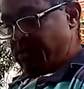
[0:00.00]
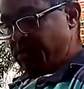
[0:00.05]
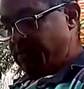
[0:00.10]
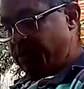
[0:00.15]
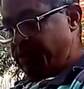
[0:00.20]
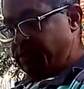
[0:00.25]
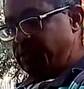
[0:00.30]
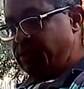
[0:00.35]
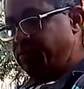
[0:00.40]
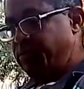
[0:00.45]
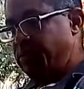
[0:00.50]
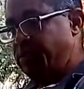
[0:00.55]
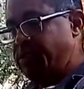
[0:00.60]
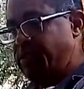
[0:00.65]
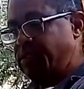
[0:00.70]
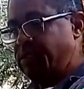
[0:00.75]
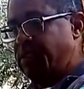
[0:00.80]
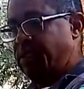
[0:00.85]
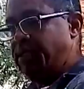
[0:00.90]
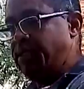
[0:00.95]
fazer esse
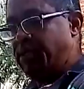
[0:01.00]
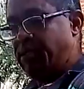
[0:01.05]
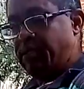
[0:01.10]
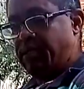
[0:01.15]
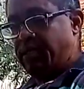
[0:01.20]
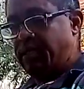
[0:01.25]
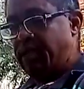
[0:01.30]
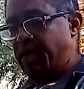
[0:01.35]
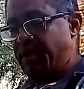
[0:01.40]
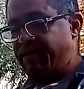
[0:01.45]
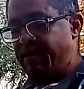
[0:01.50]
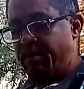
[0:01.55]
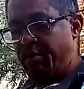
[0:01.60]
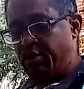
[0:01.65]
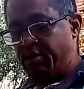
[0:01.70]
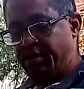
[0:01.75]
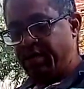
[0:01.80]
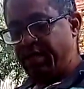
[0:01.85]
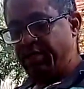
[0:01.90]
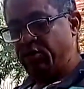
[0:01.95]
processo aqui, porque ela vai
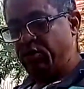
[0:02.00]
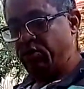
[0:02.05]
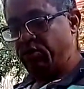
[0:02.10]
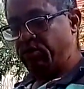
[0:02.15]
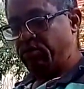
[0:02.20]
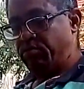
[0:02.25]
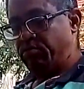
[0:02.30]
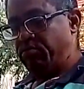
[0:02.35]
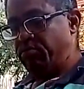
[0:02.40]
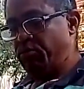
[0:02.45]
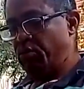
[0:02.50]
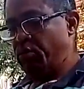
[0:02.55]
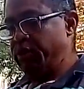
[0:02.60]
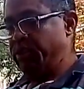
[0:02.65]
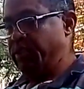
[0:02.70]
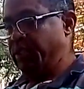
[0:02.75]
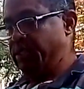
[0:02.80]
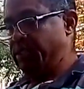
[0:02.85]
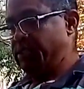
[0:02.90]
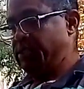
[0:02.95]
brotar
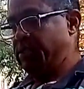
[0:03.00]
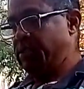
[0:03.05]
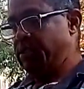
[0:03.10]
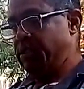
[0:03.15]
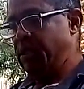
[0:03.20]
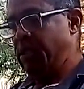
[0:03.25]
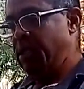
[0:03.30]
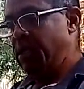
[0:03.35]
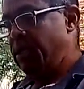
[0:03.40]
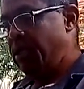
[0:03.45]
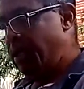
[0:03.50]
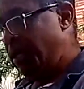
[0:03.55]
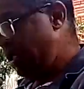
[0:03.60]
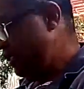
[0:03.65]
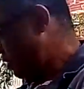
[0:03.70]
muitas. A